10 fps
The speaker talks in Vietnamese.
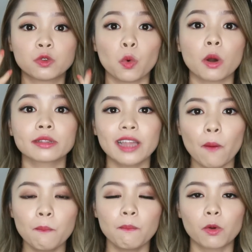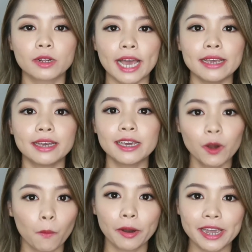xuống tông một cách kinh
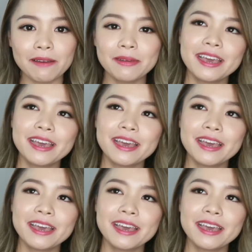khủng khiếp